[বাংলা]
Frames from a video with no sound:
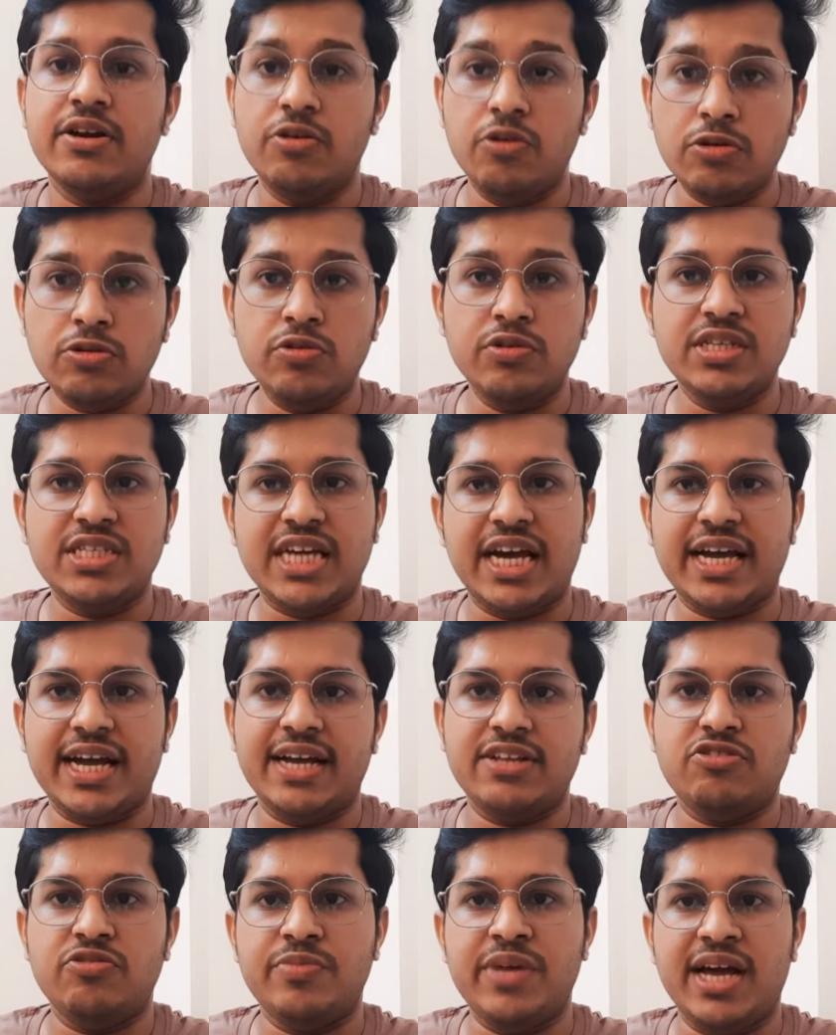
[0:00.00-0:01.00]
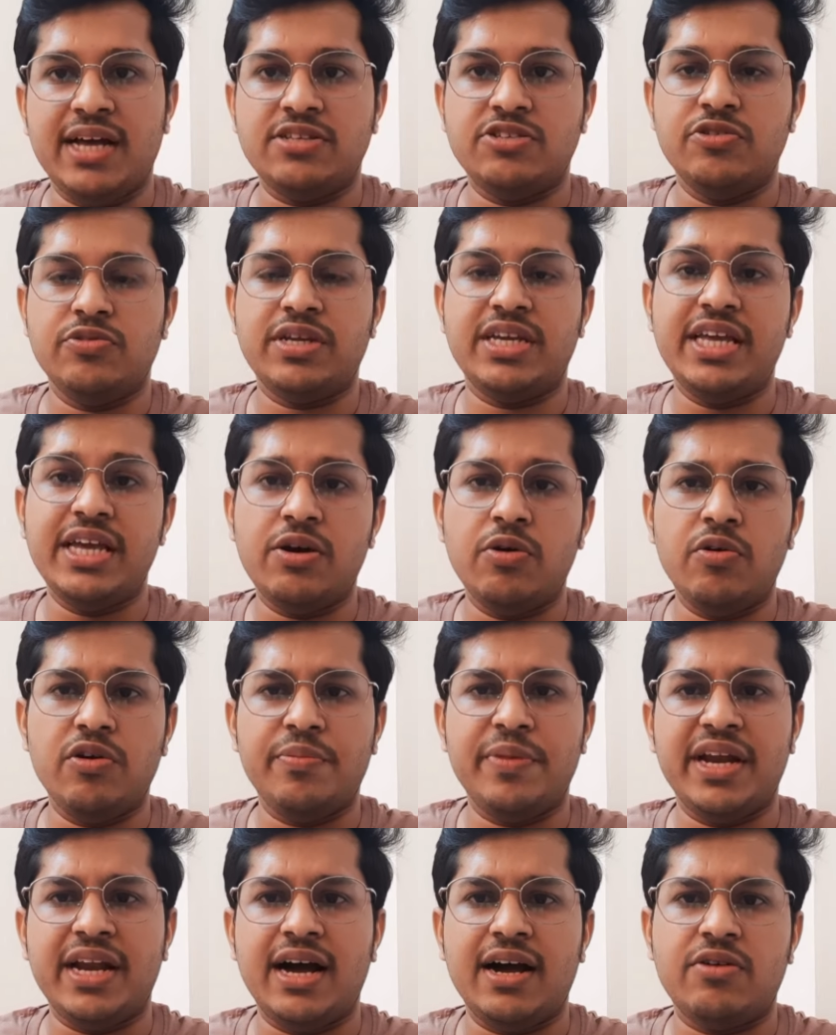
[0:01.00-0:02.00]
নতুন জায়গায় তুমি আছো কি
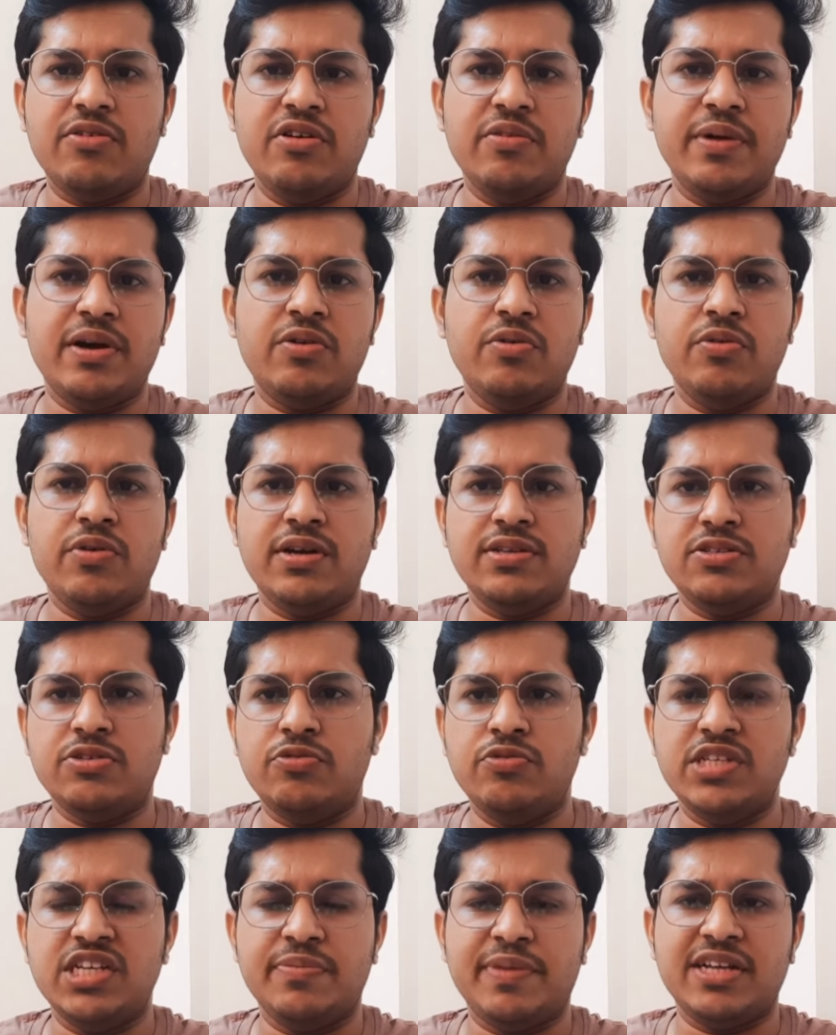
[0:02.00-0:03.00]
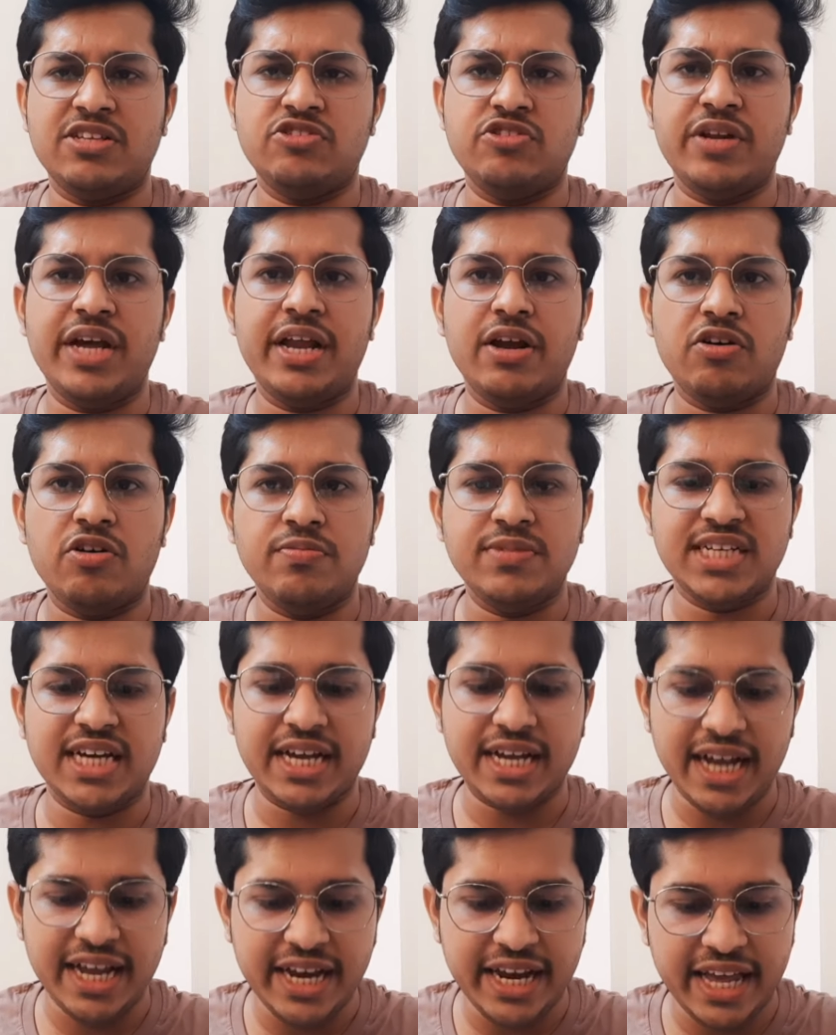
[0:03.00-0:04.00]
করবে না করবে কোনো কিছু খুঁজে পাচ্ছ না এরকম
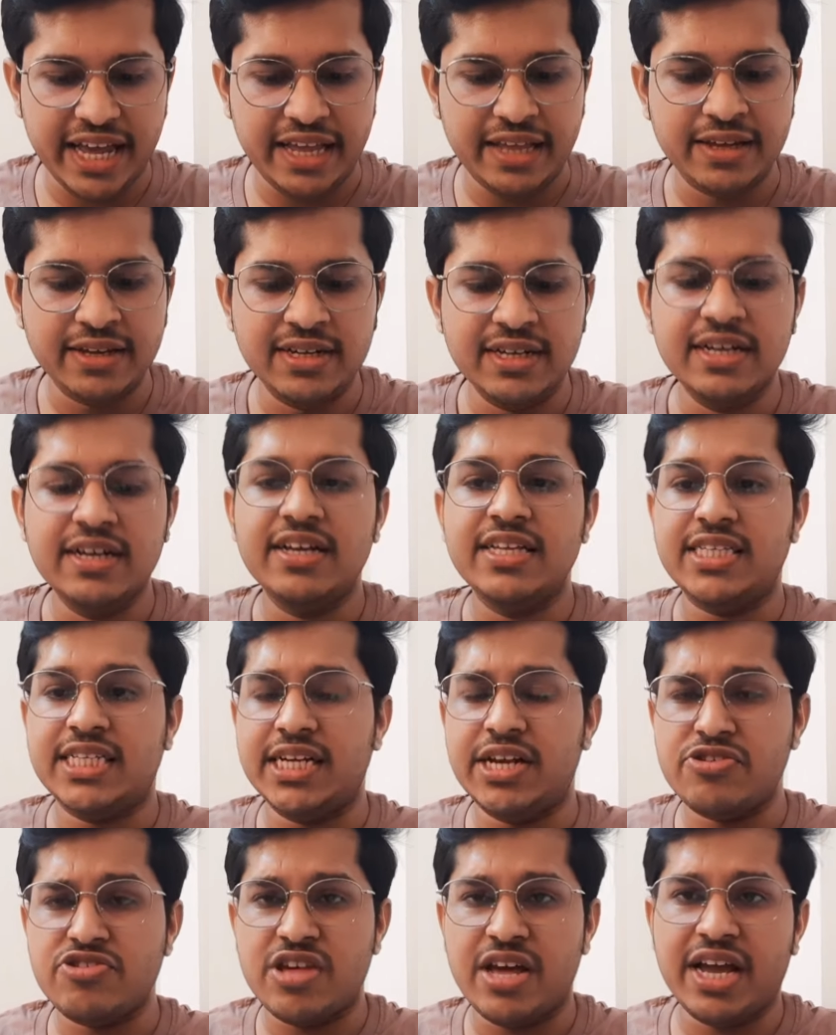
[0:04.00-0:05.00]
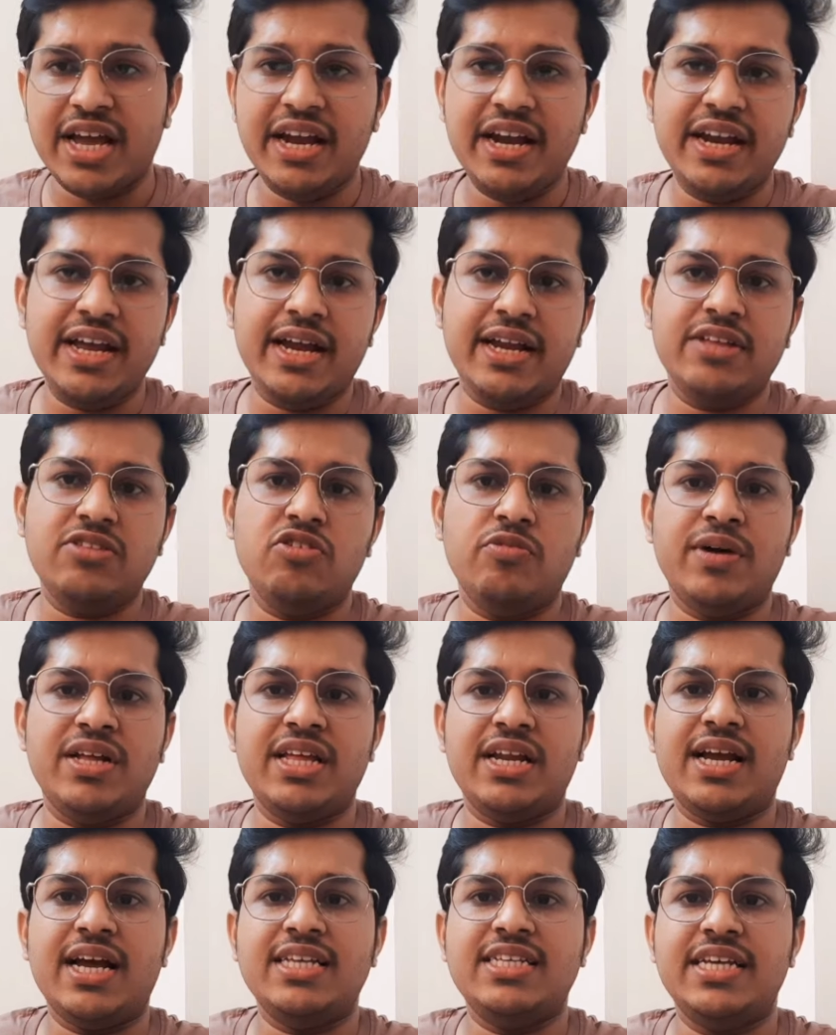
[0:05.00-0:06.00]
জায়গায় নেই যেটা সেকেন্ড ইয়ারে
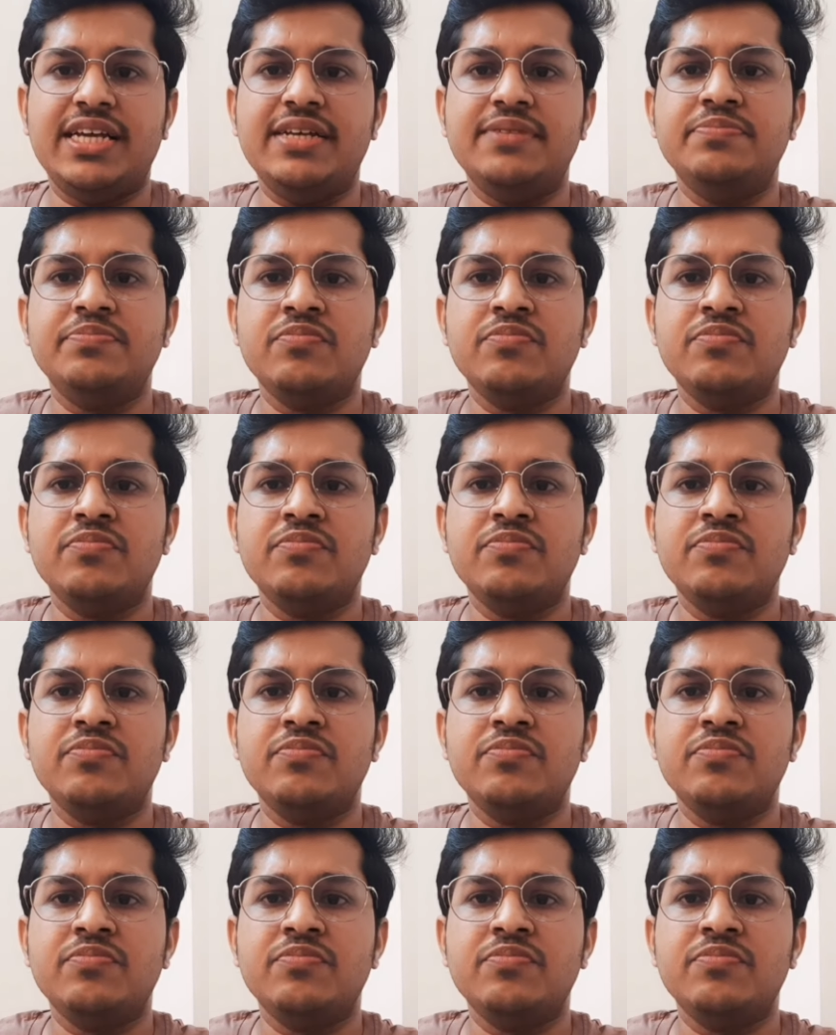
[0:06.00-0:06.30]
তোমাদের কাছে